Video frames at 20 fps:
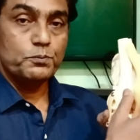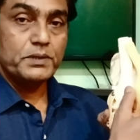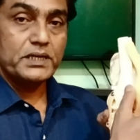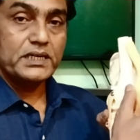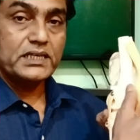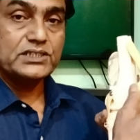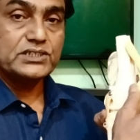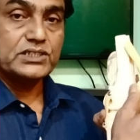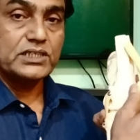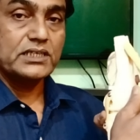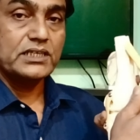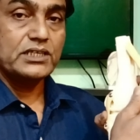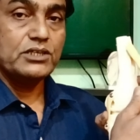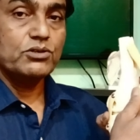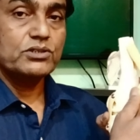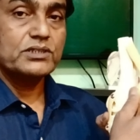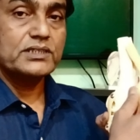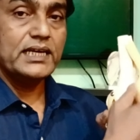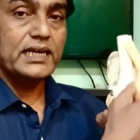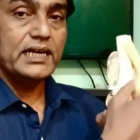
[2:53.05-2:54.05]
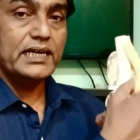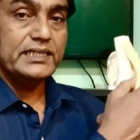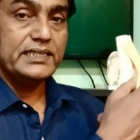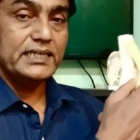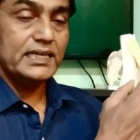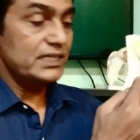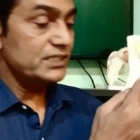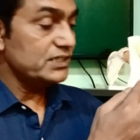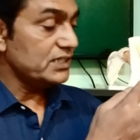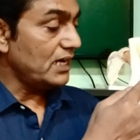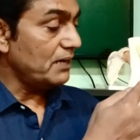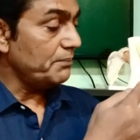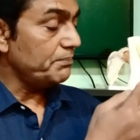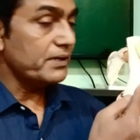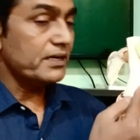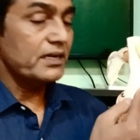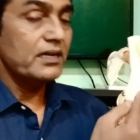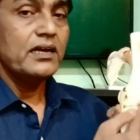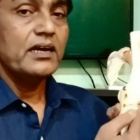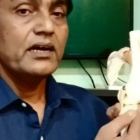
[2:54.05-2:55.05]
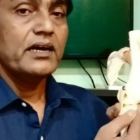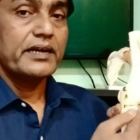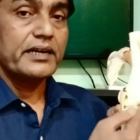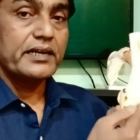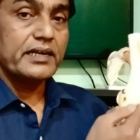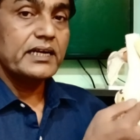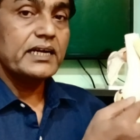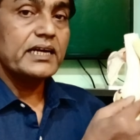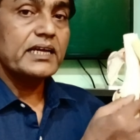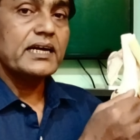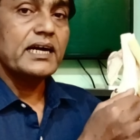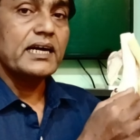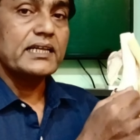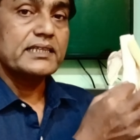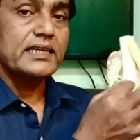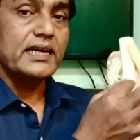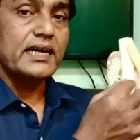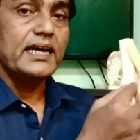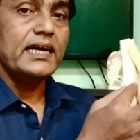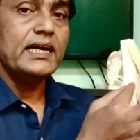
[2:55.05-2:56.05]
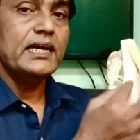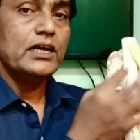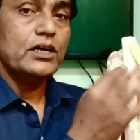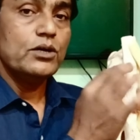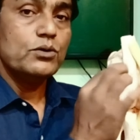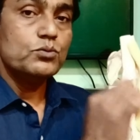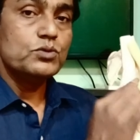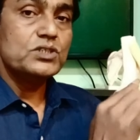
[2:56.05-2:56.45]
ऊपर का चक्री होता है यह जहाँ पर रगड़ खाता है